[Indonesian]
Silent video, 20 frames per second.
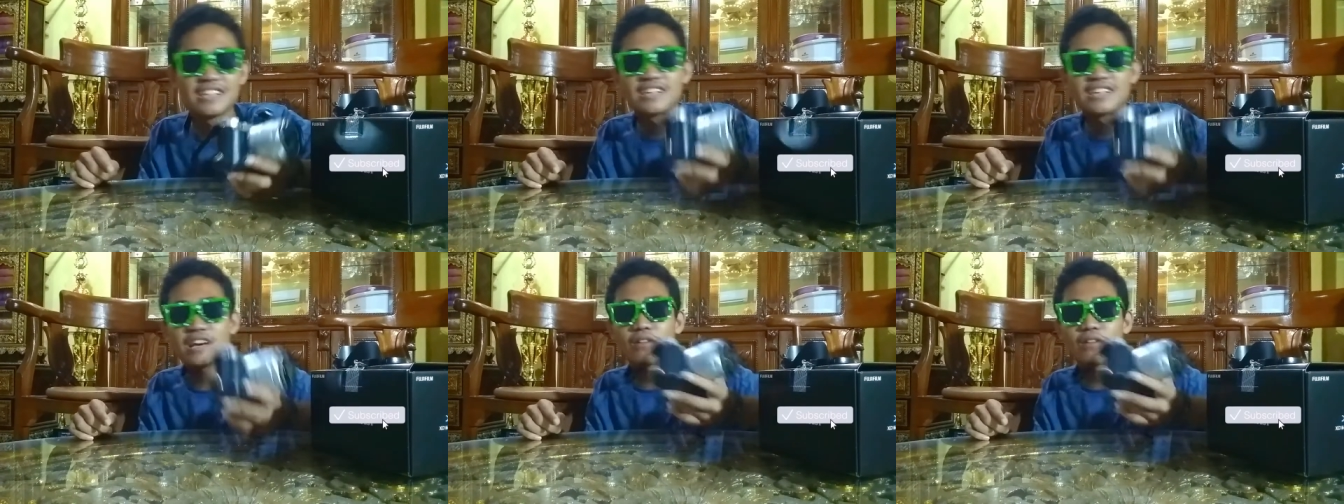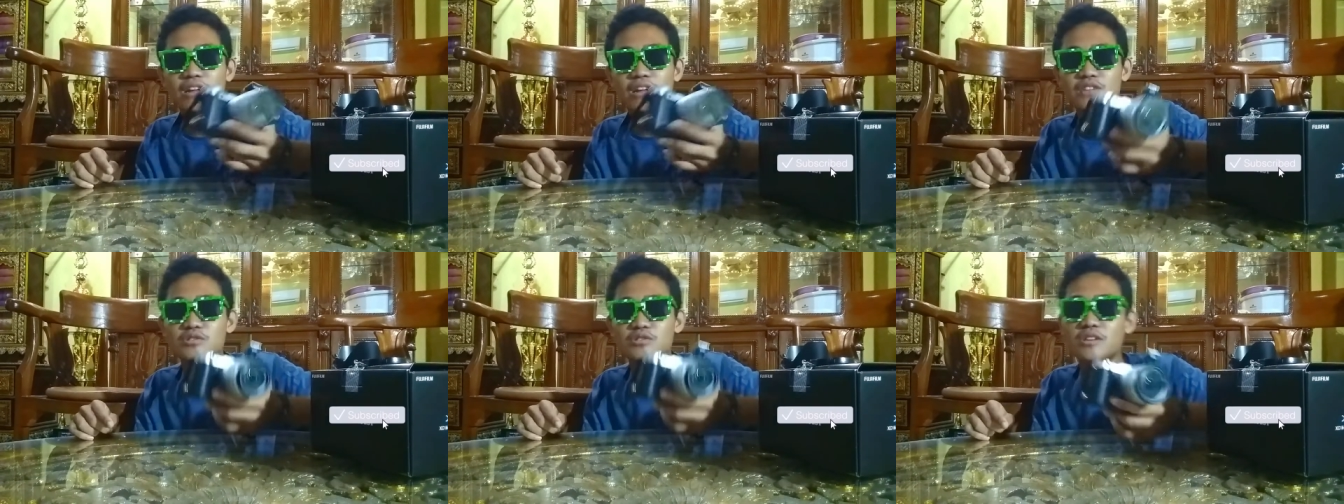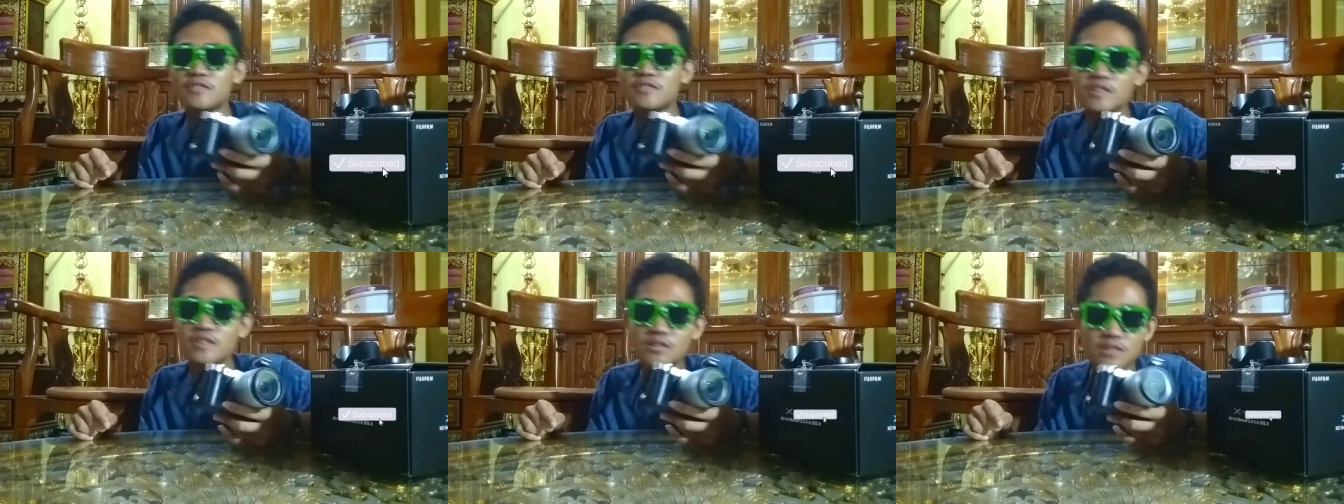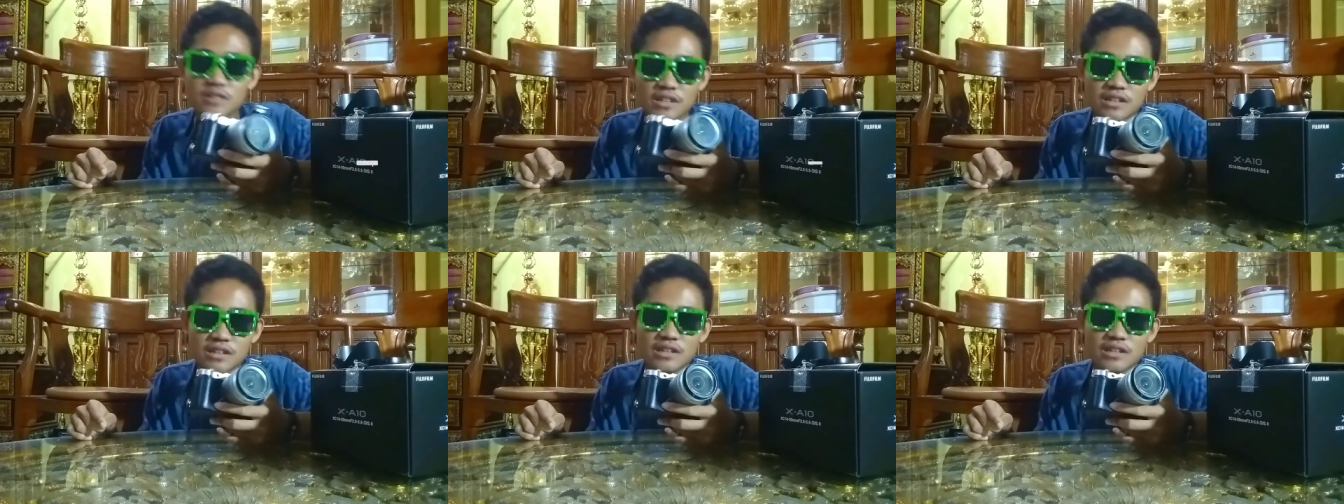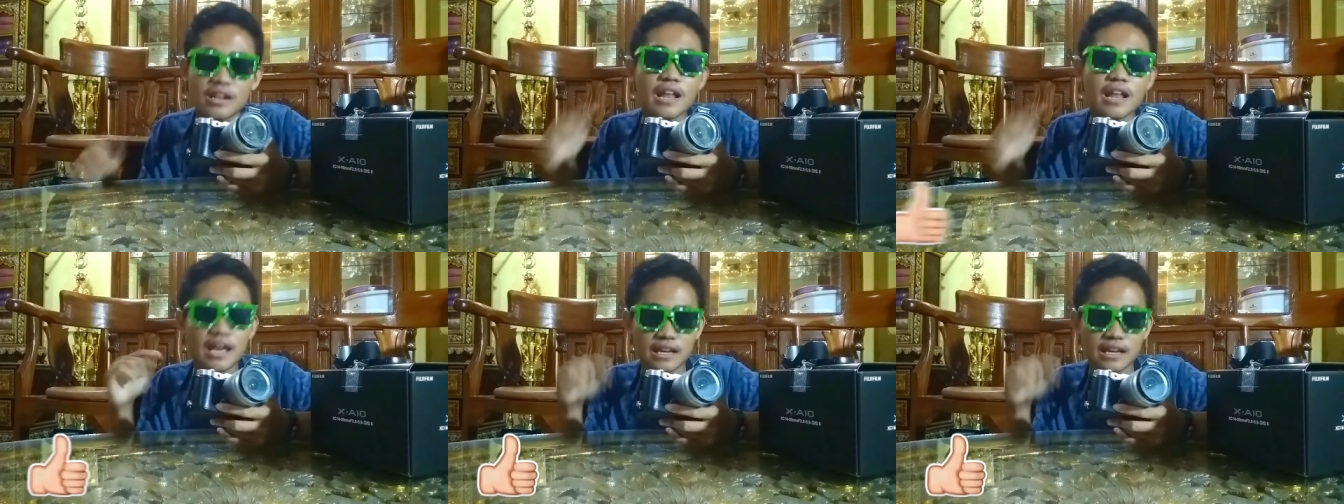kalau kalian suka video ini
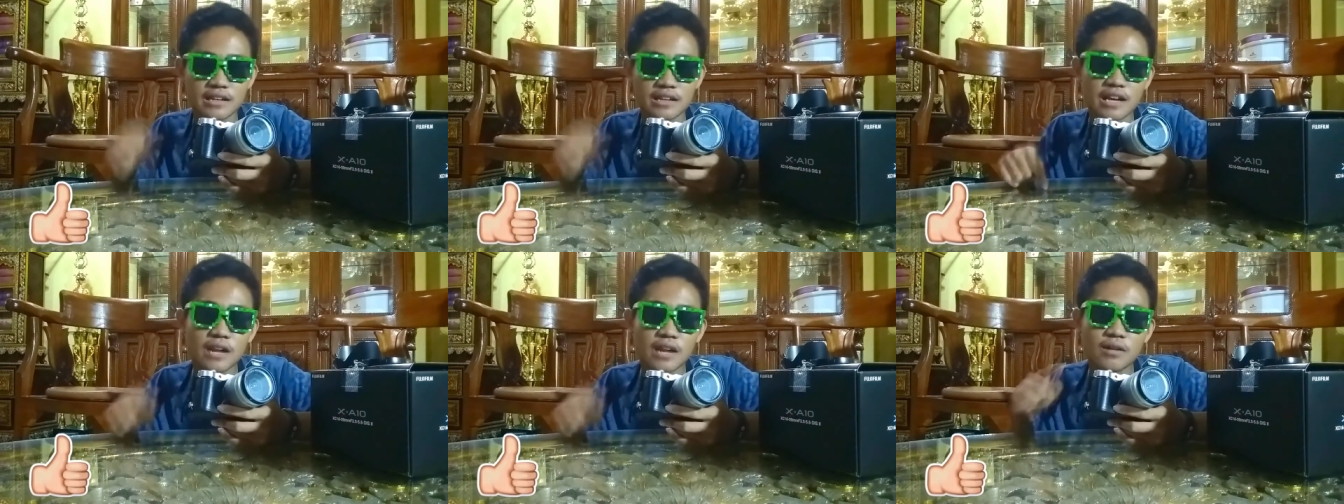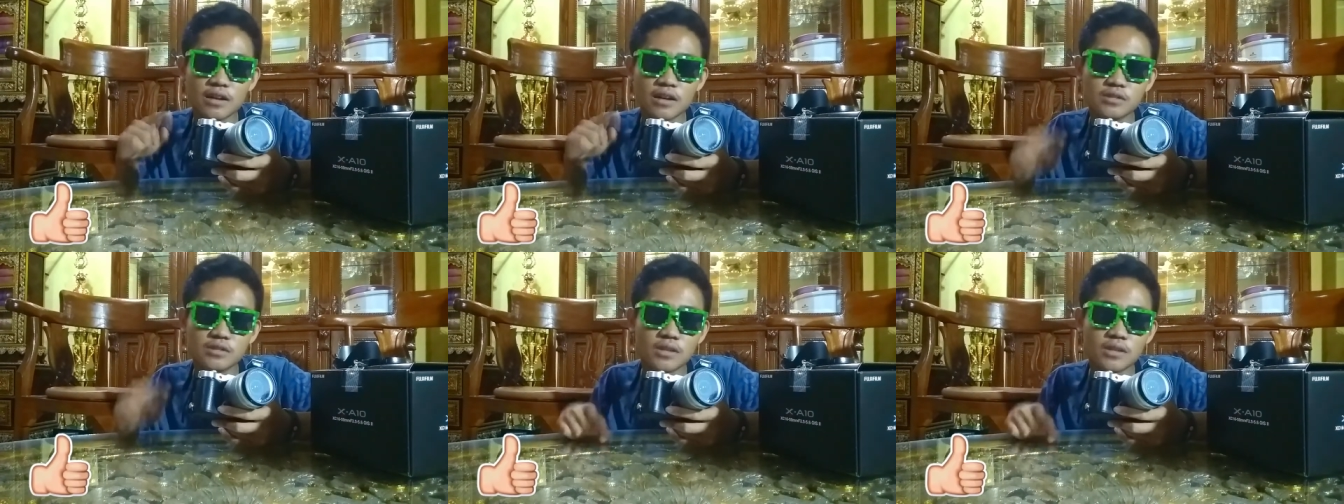like kalau nggak